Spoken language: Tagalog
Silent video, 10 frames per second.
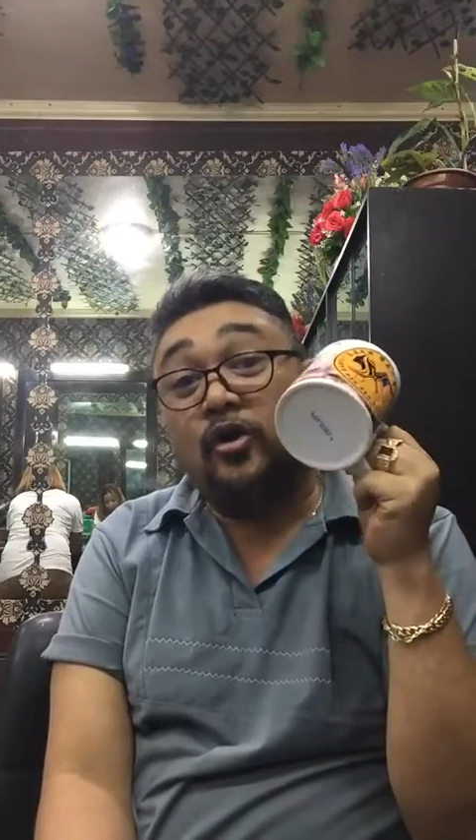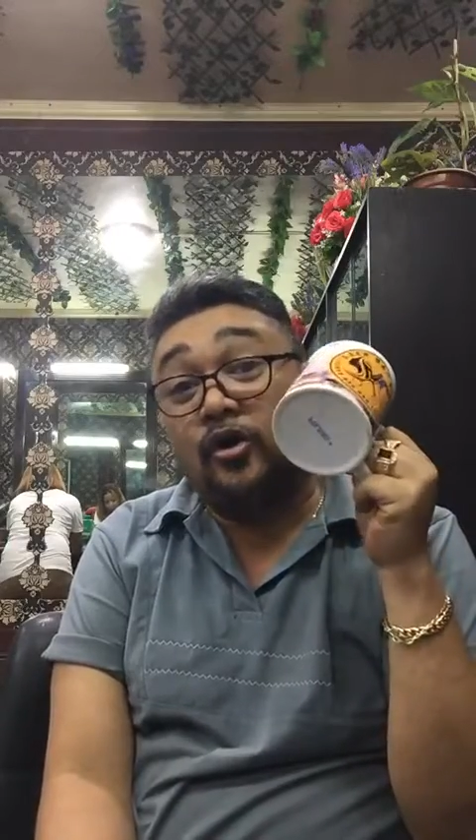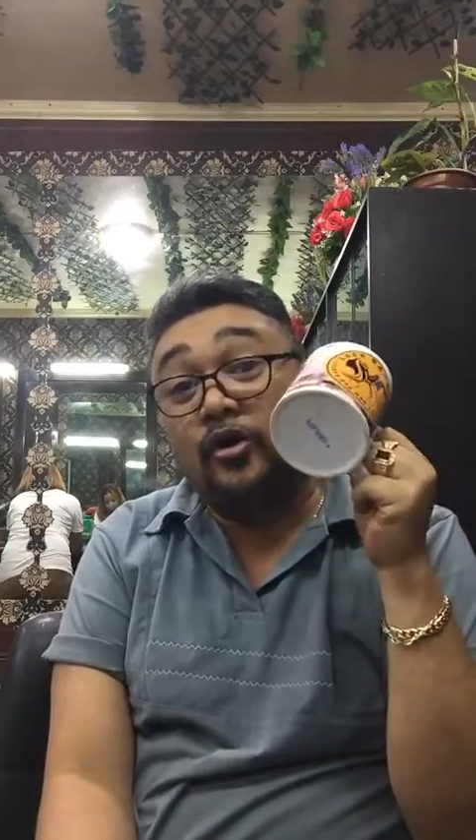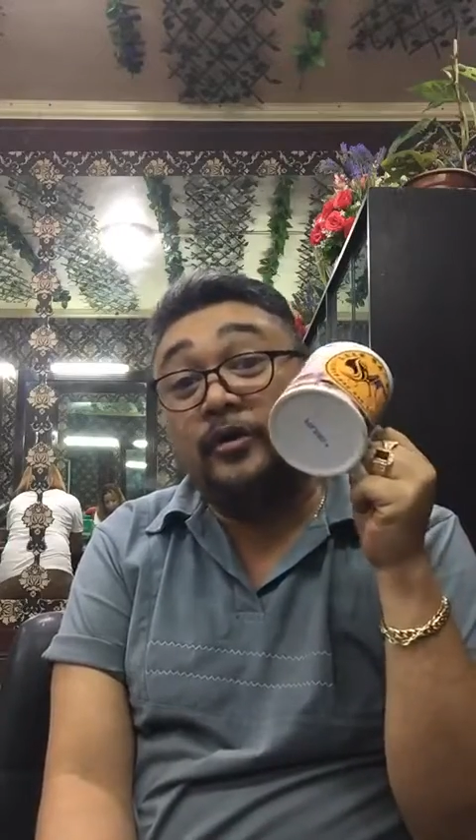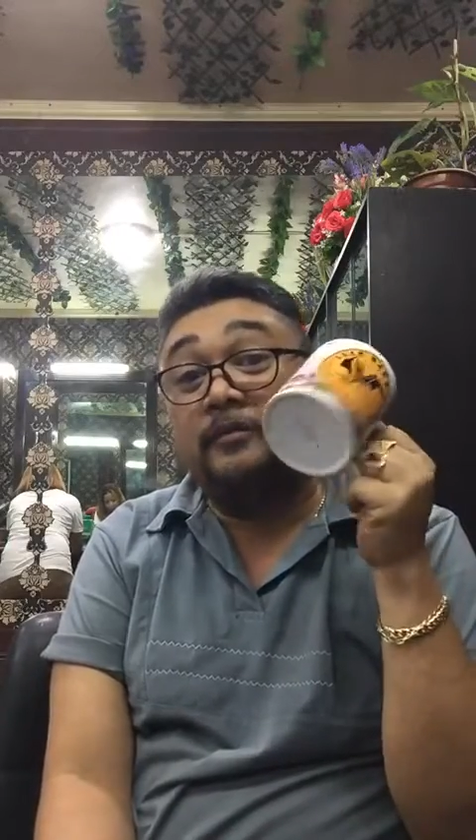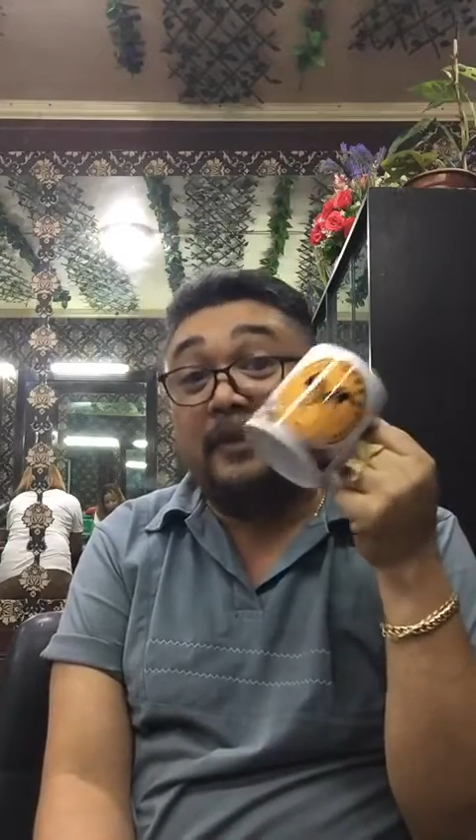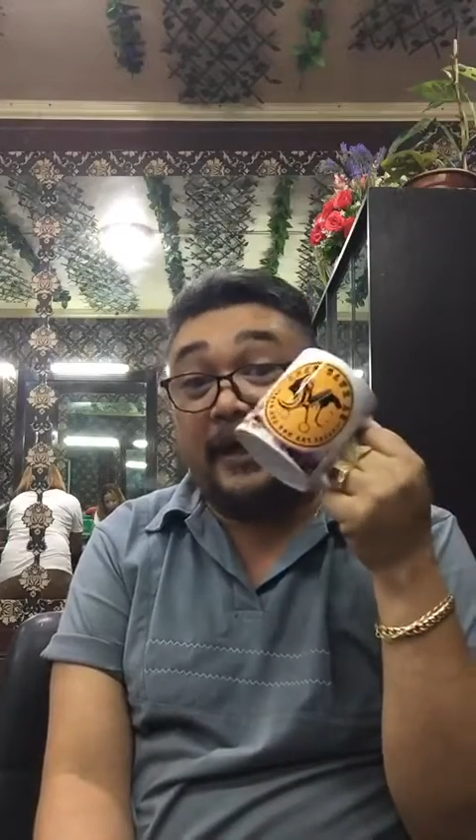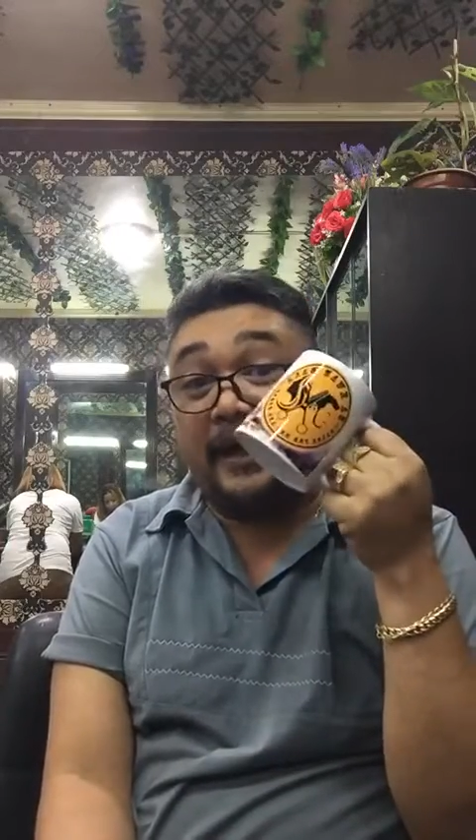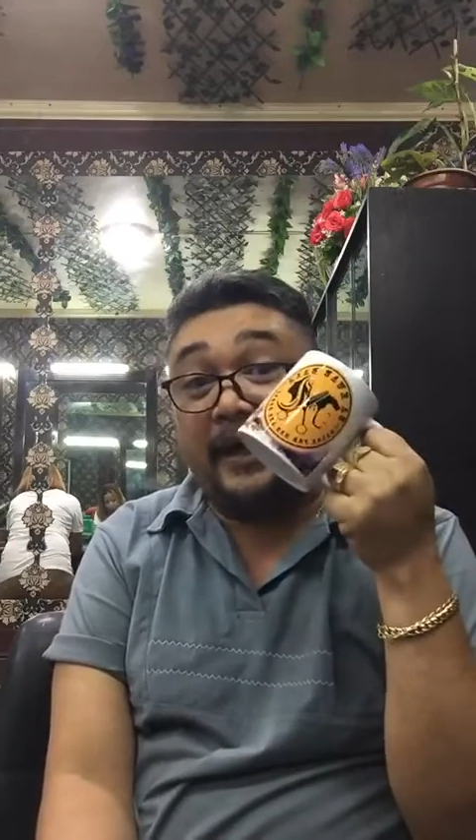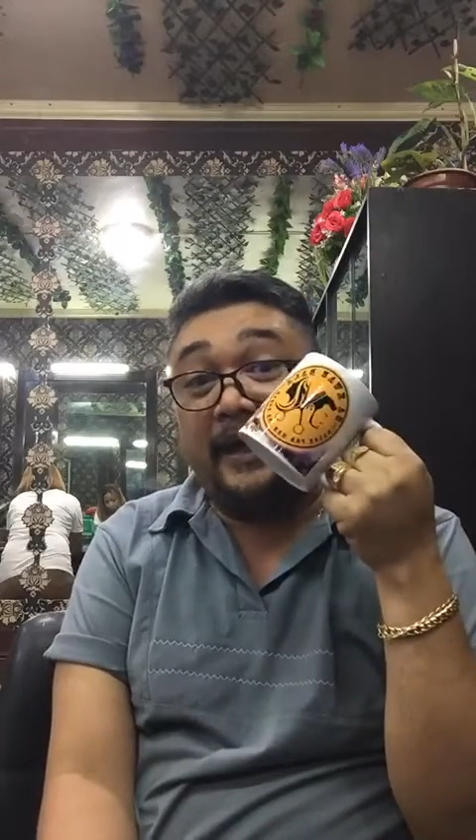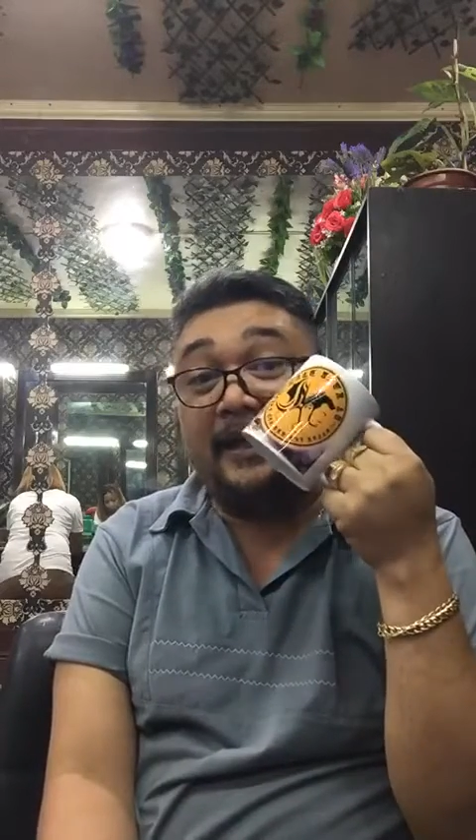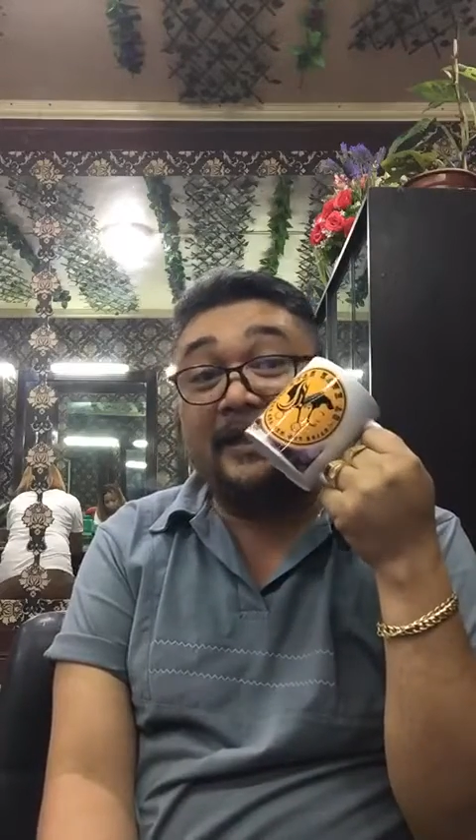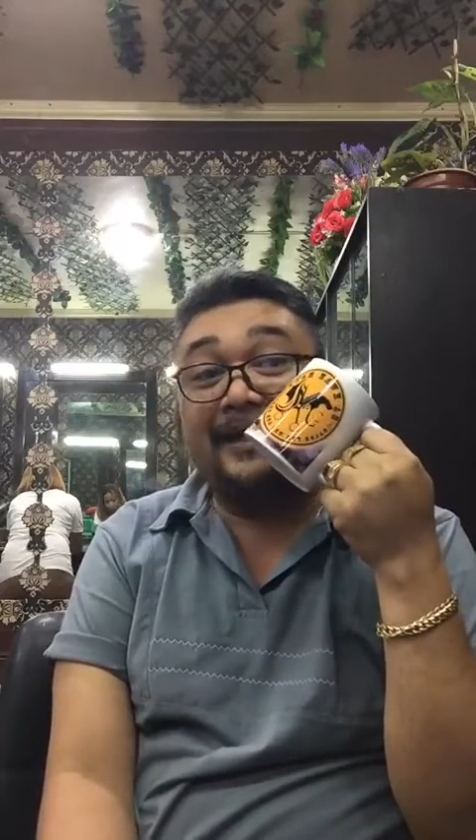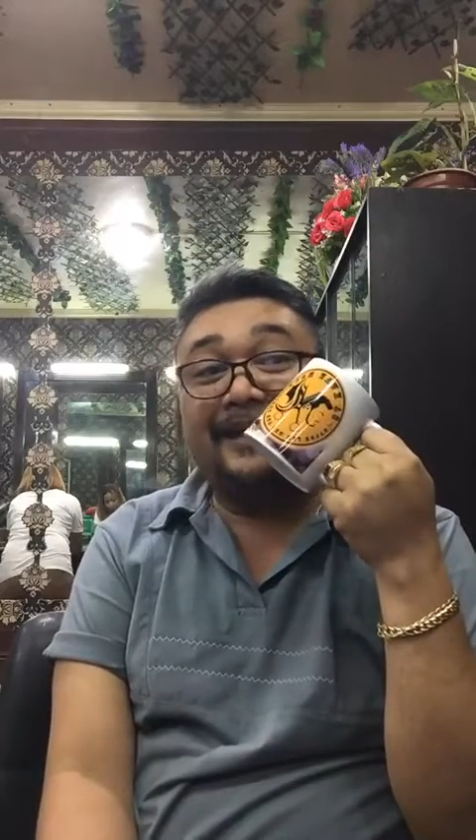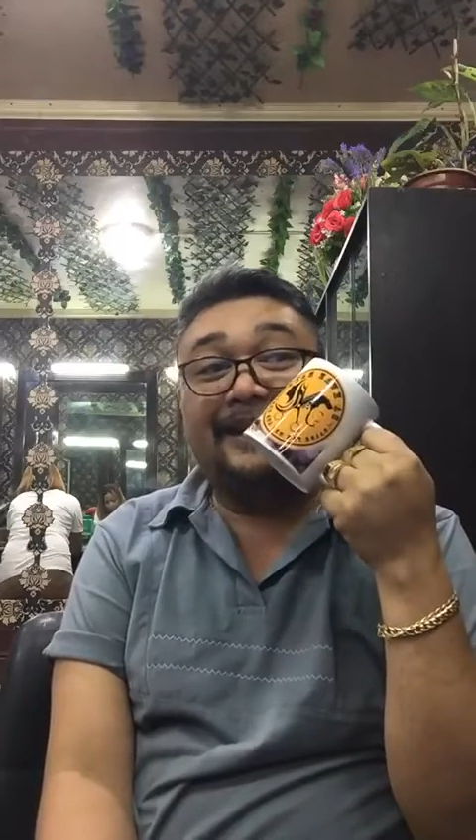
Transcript: kung may